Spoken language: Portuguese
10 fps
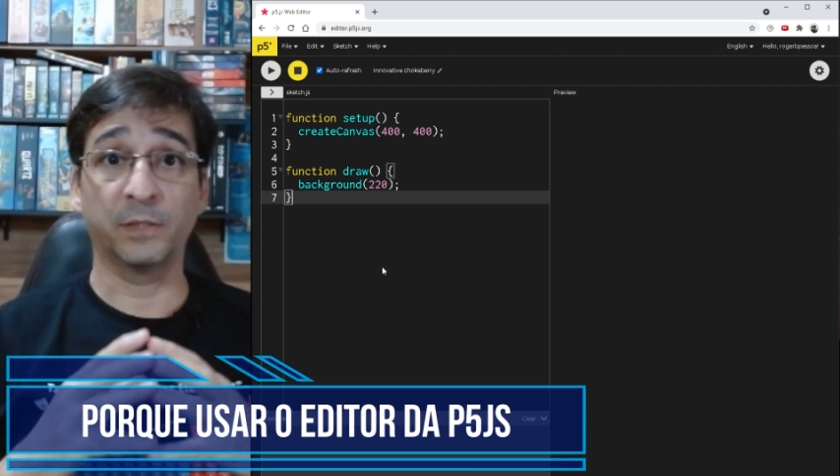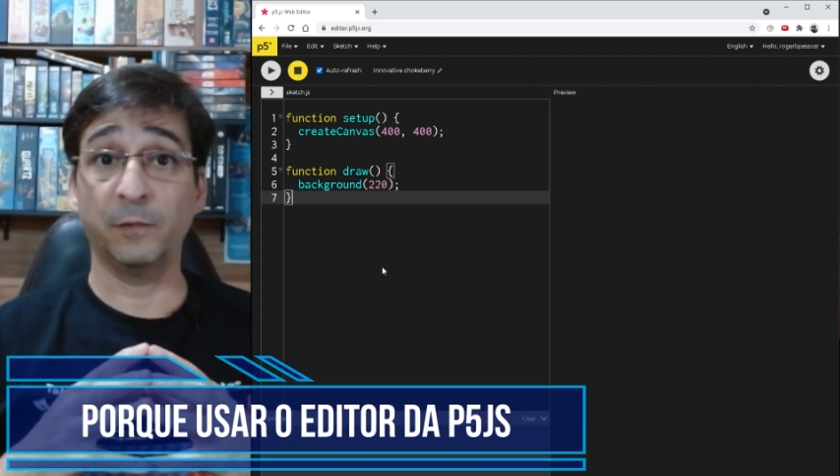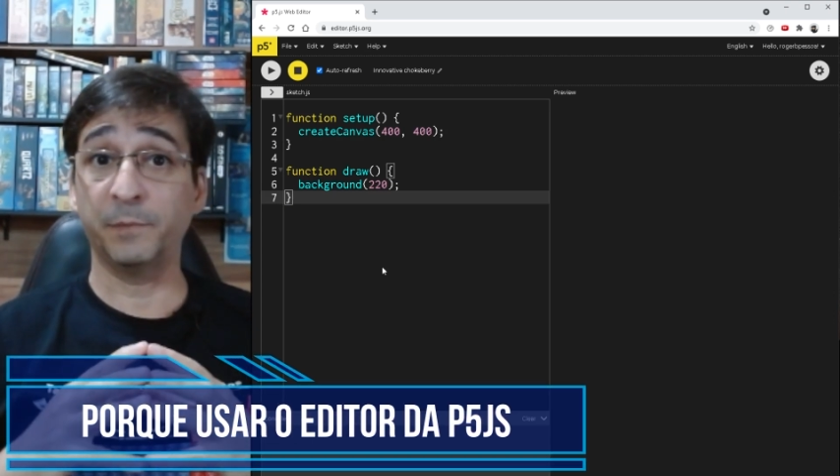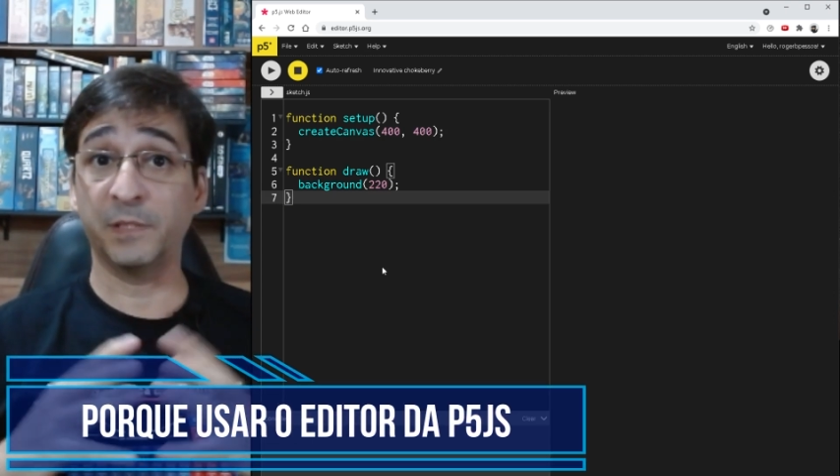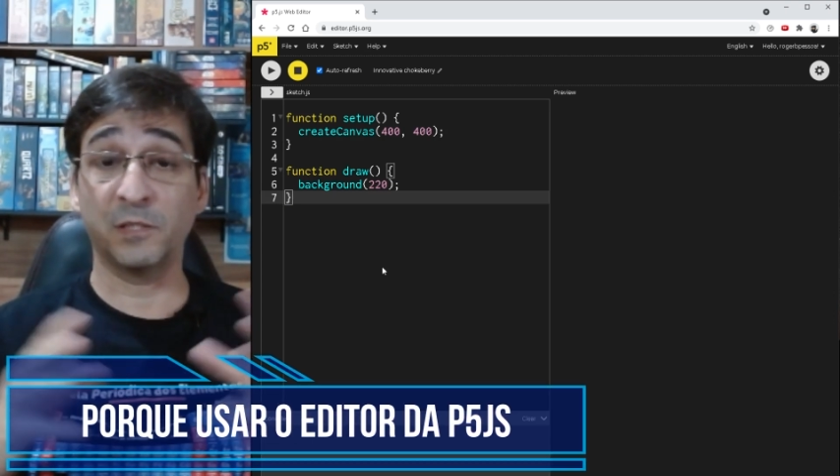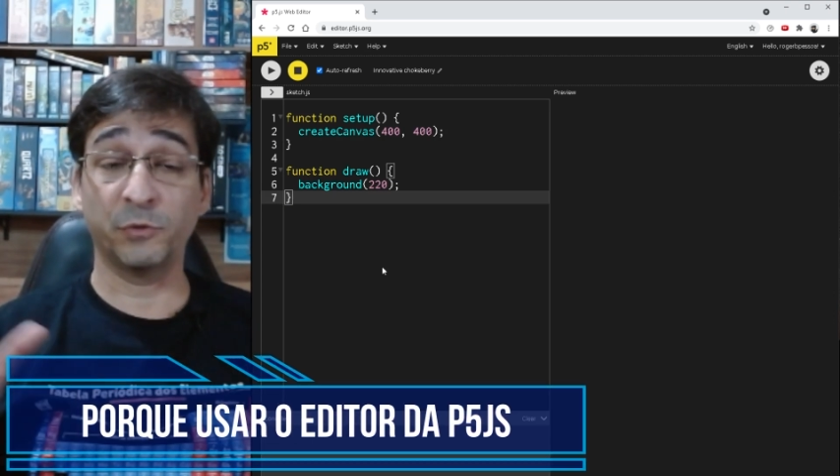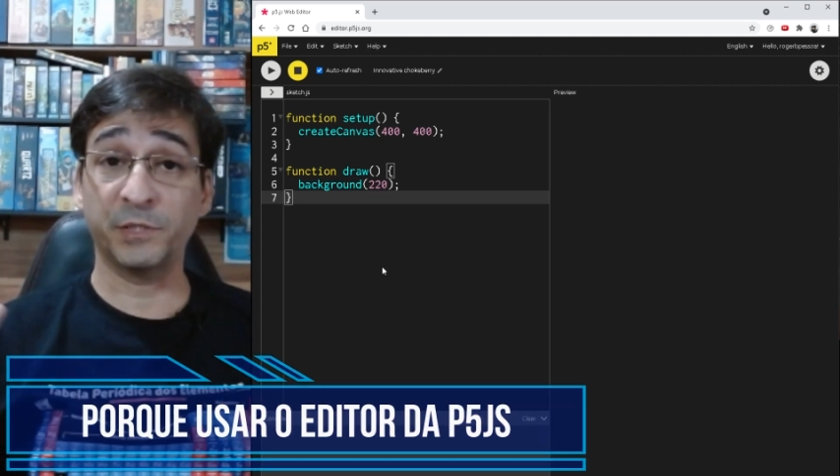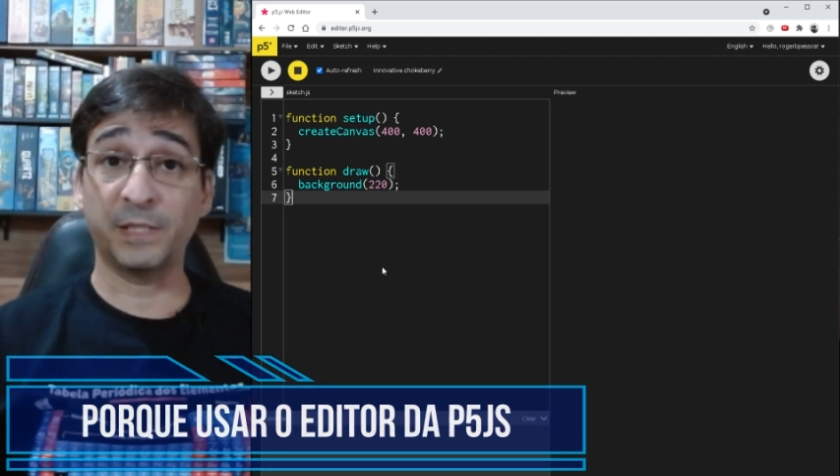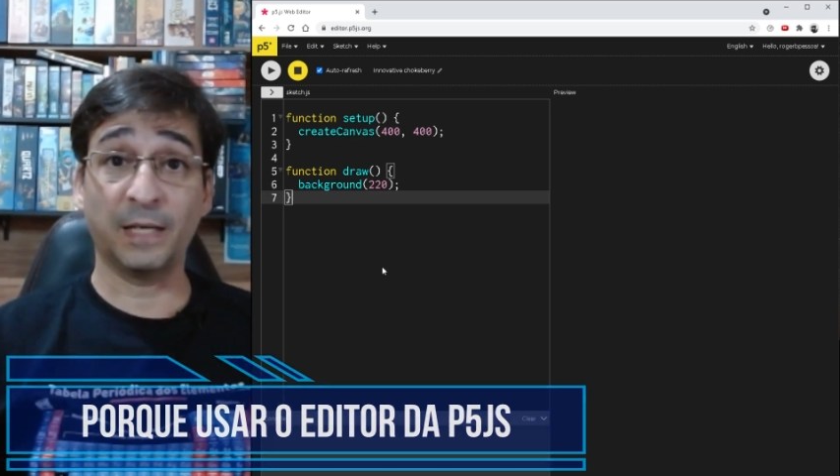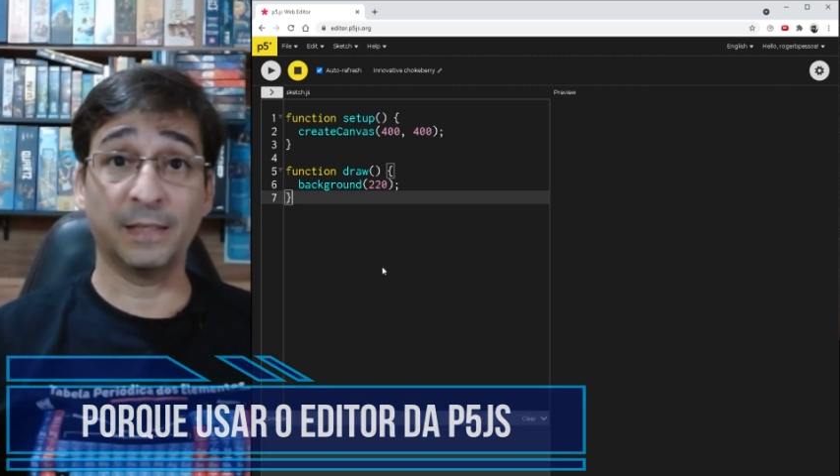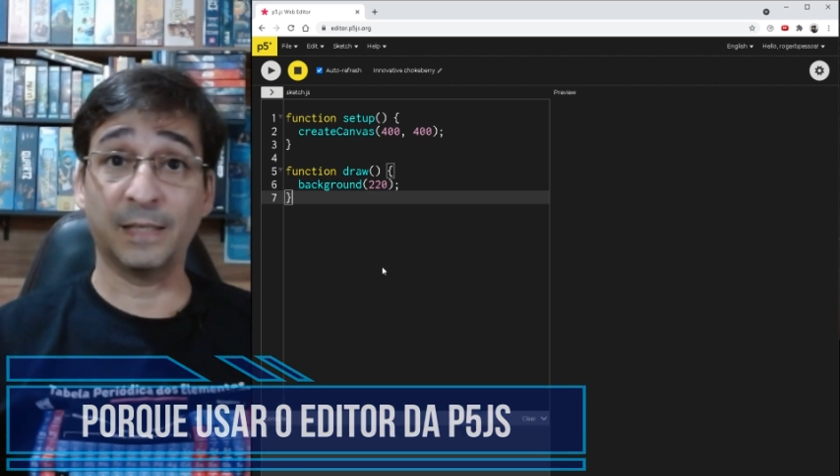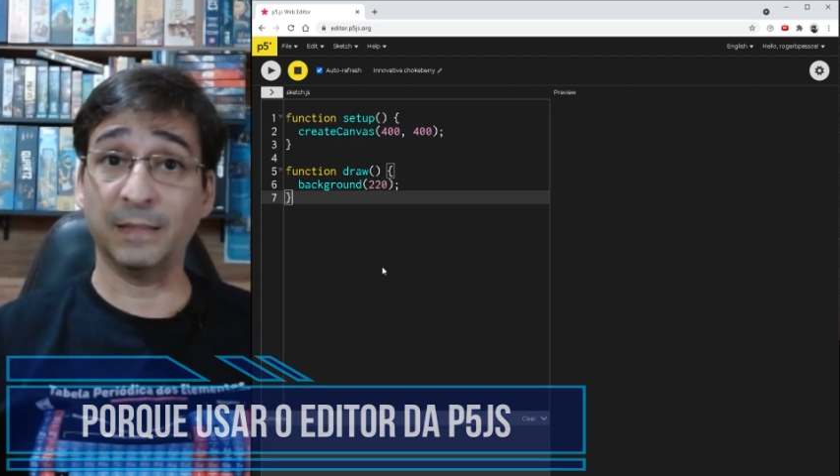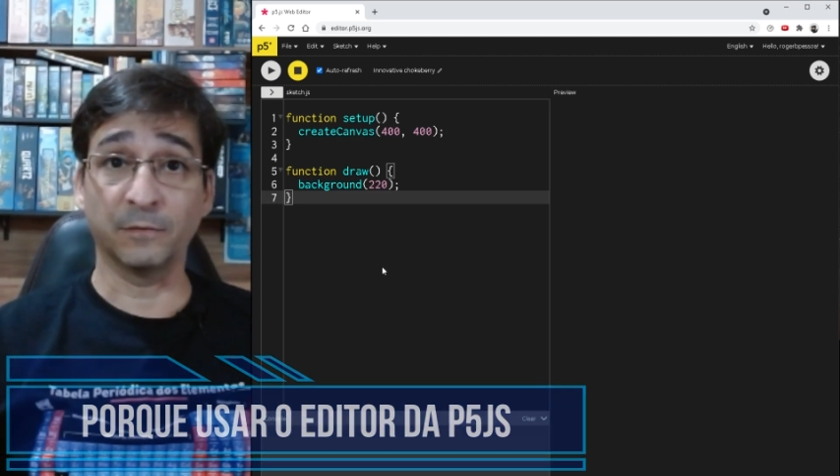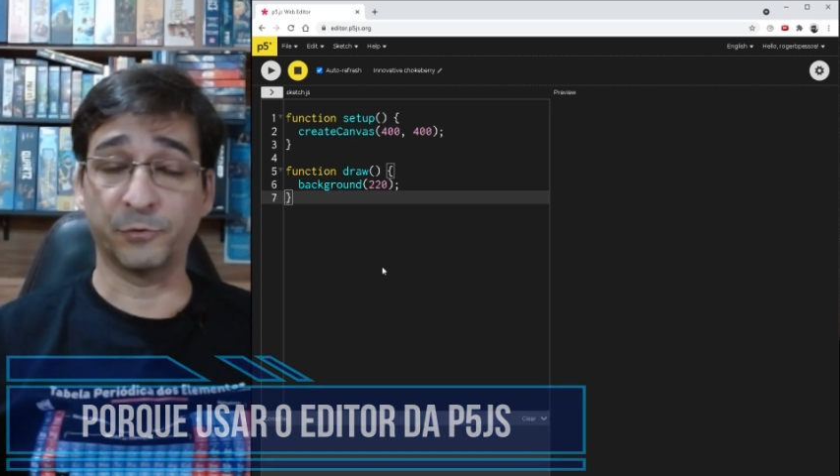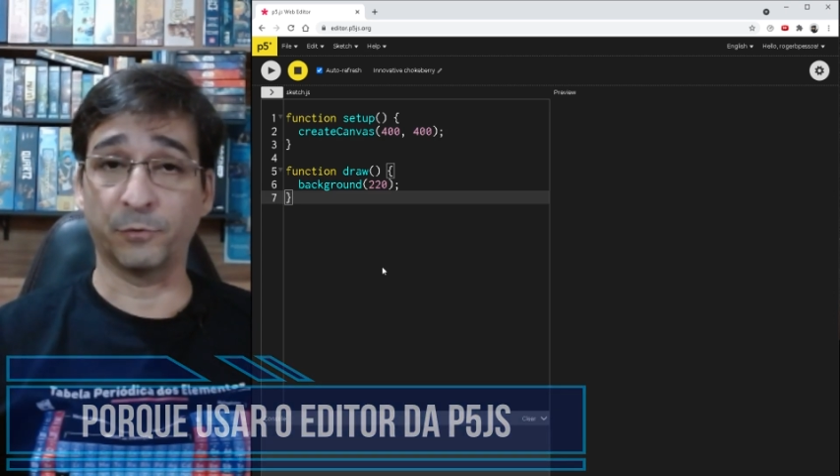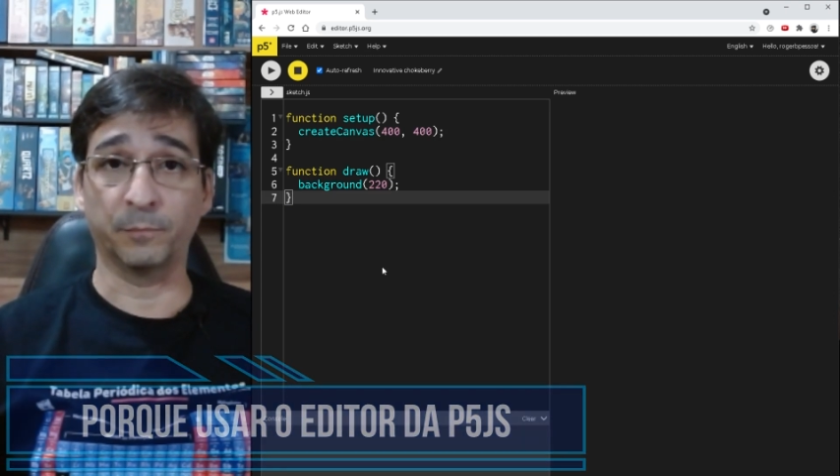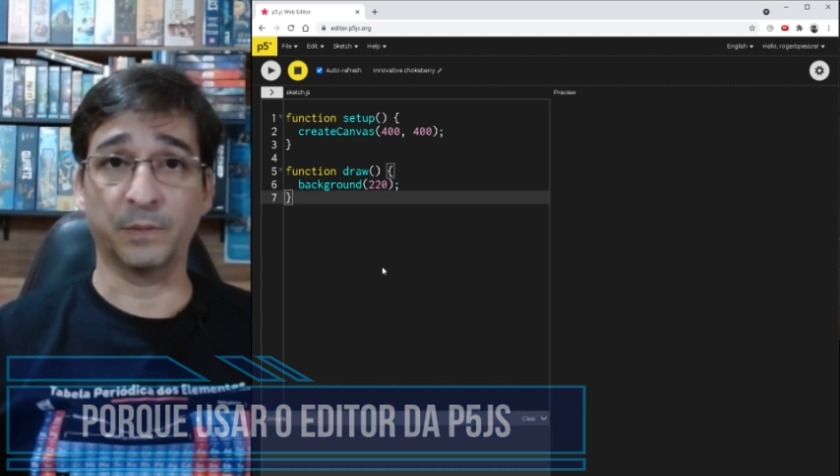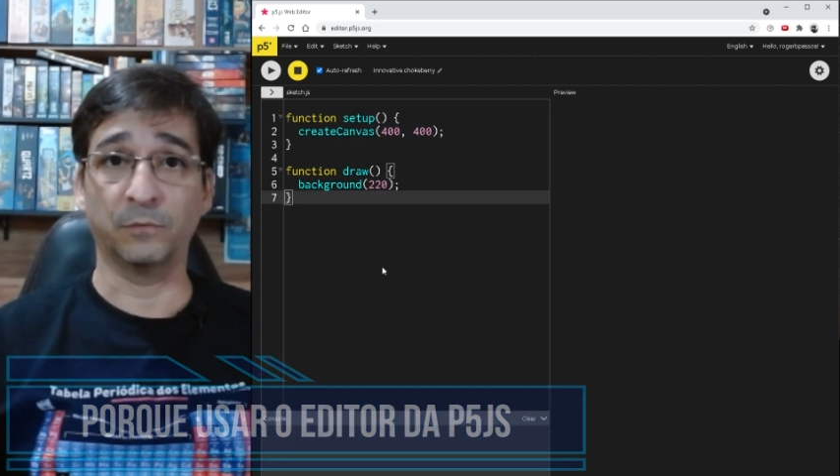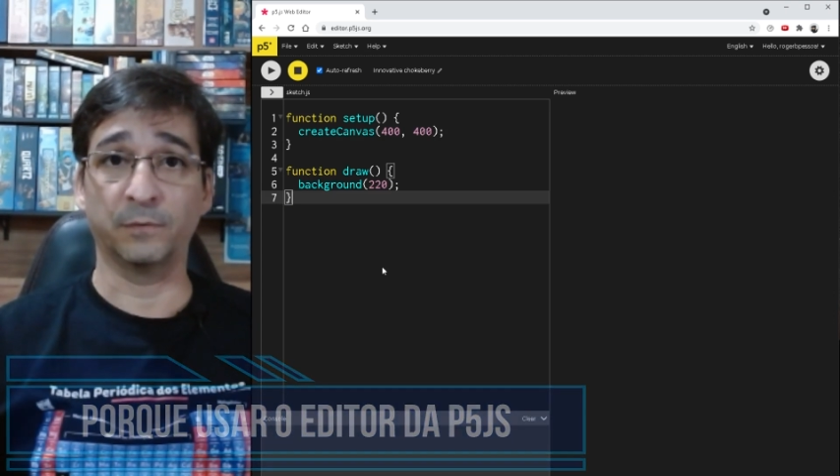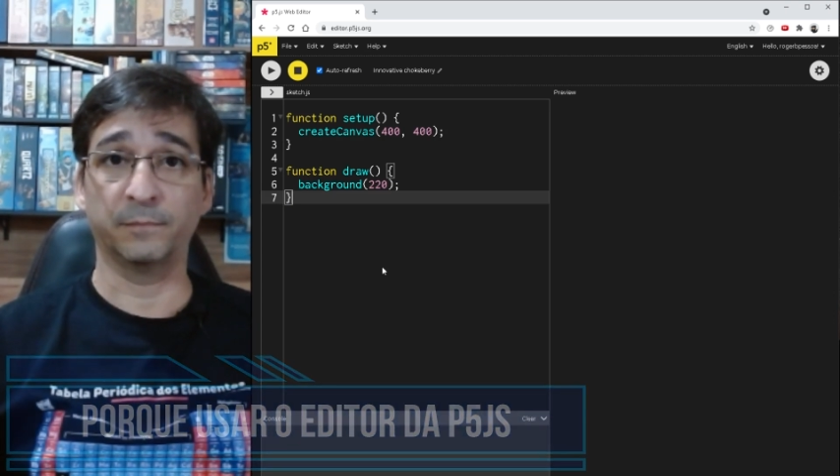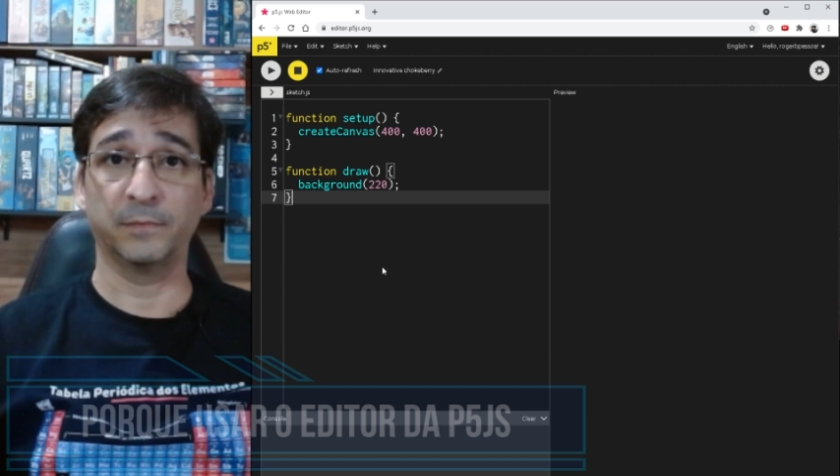que você não precisou instalar nada no seu computador.